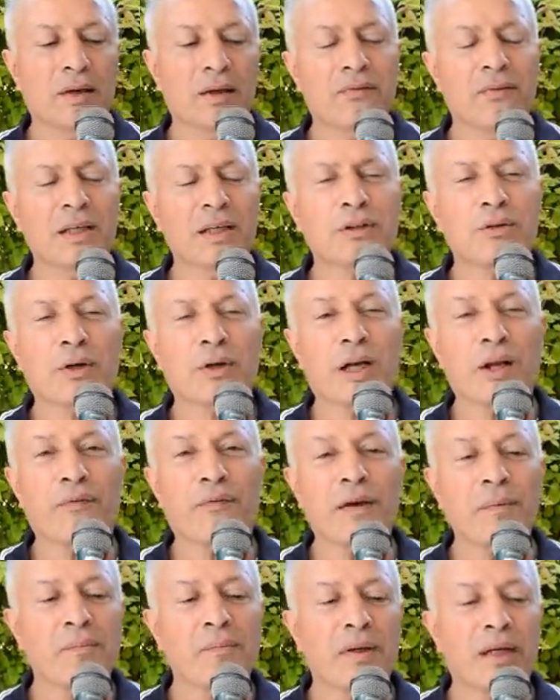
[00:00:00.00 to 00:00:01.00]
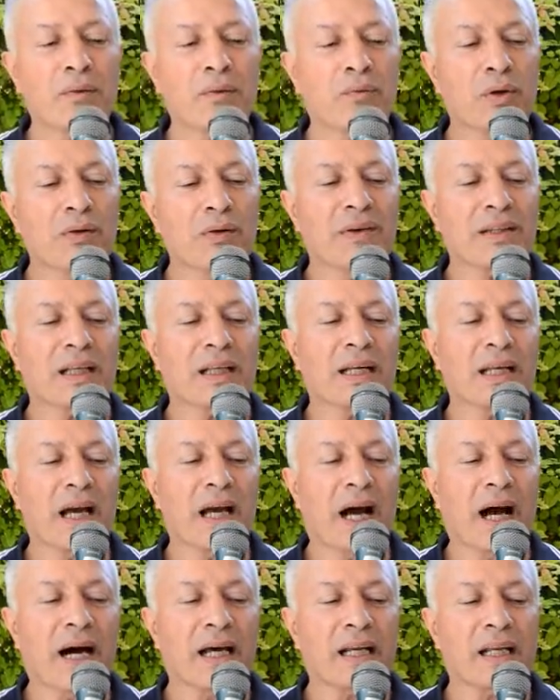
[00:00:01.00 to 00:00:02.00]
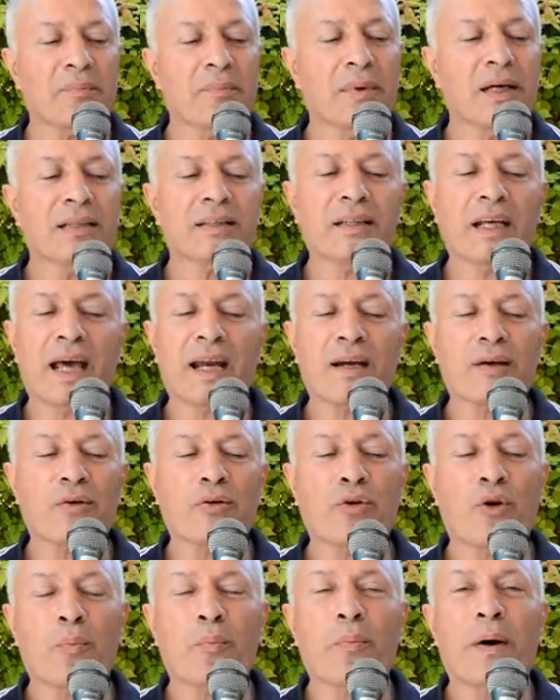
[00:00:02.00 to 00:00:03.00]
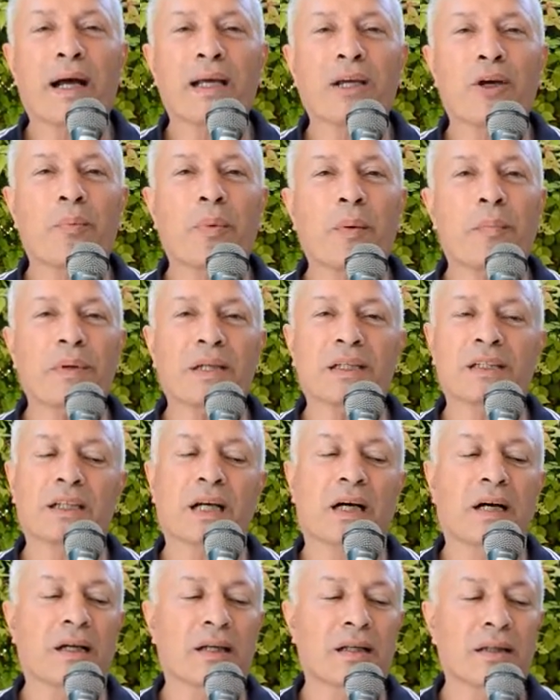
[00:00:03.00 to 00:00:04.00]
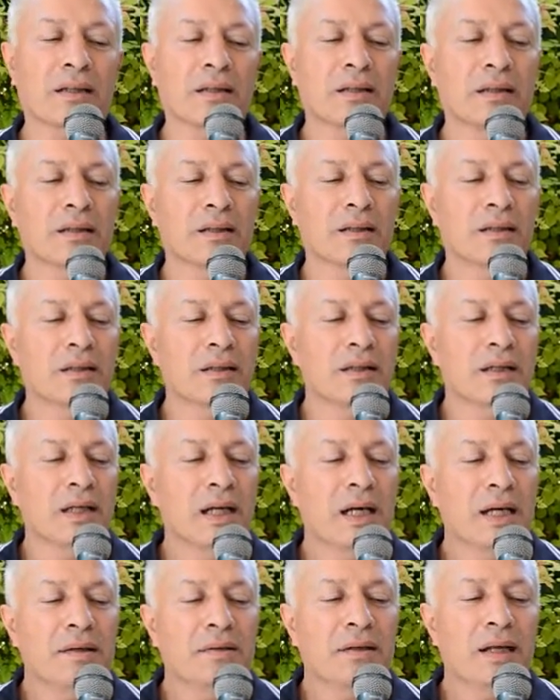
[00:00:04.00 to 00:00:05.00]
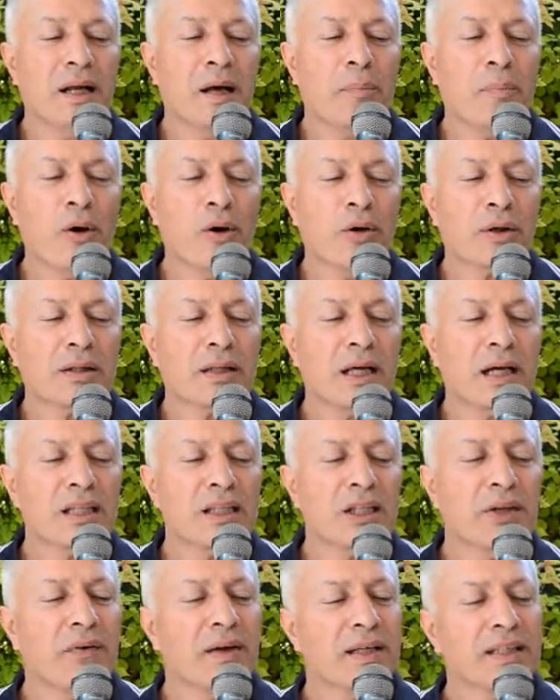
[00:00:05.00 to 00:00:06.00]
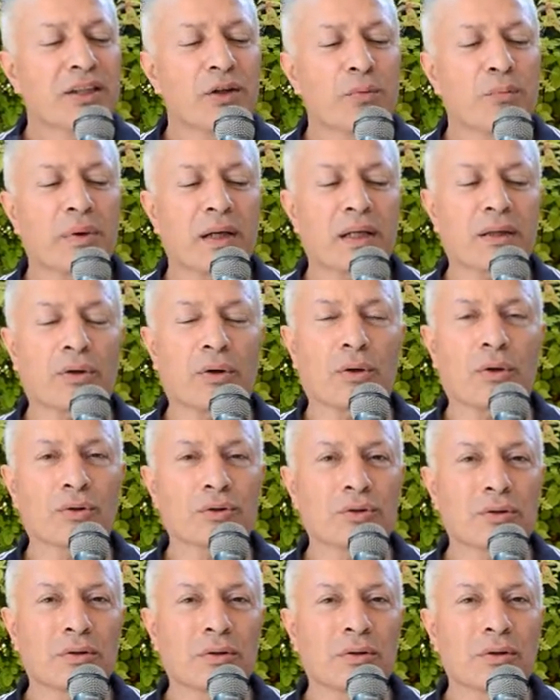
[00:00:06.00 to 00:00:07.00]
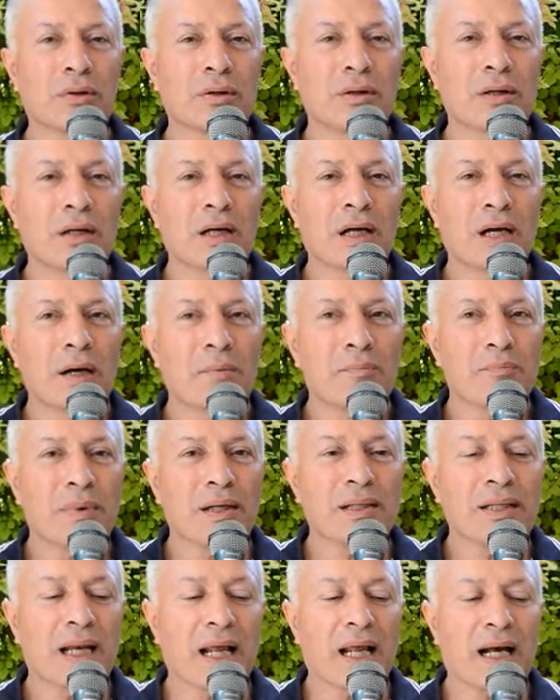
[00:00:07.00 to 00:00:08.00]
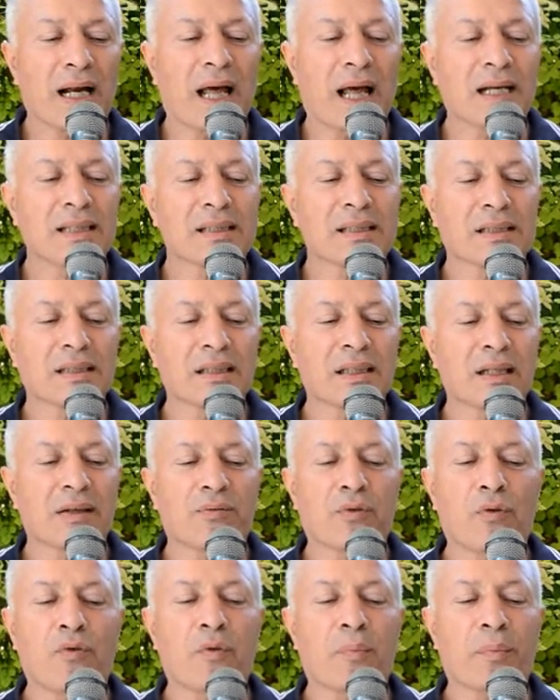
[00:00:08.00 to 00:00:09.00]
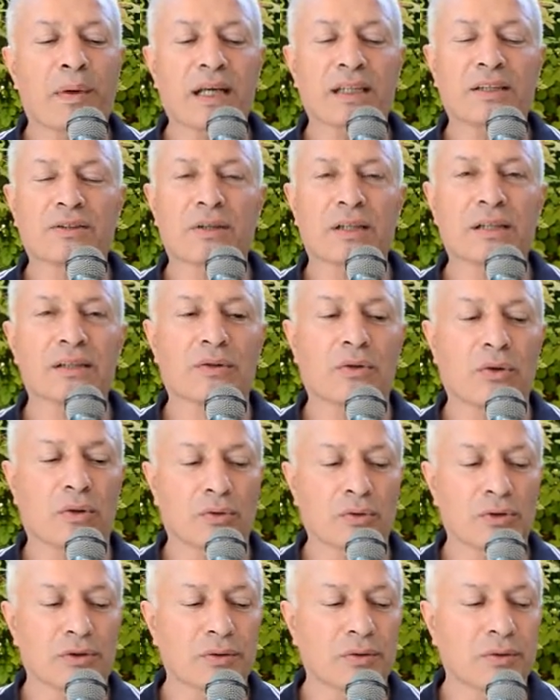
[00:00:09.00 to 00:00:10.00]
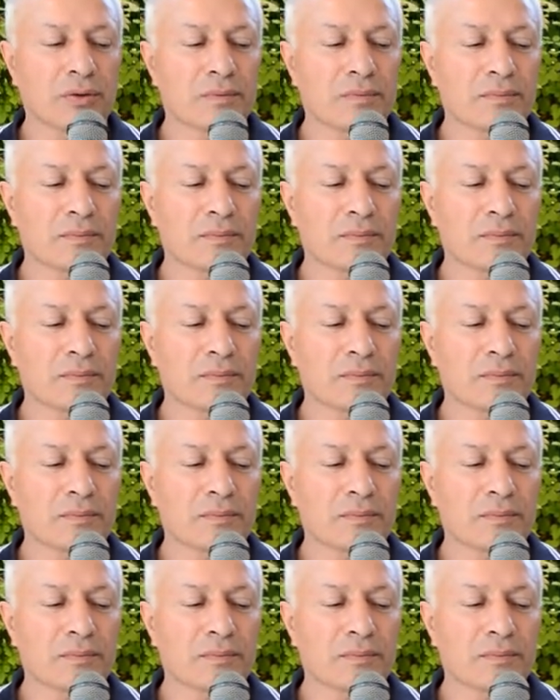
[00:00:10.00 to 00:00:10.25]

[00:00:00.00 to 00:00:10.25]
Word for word: Visto che le femmine volevano tagliare mentre erano in bagno per pisciare, nella porta ci fece un bertoso, ma della classe fu presto escluso.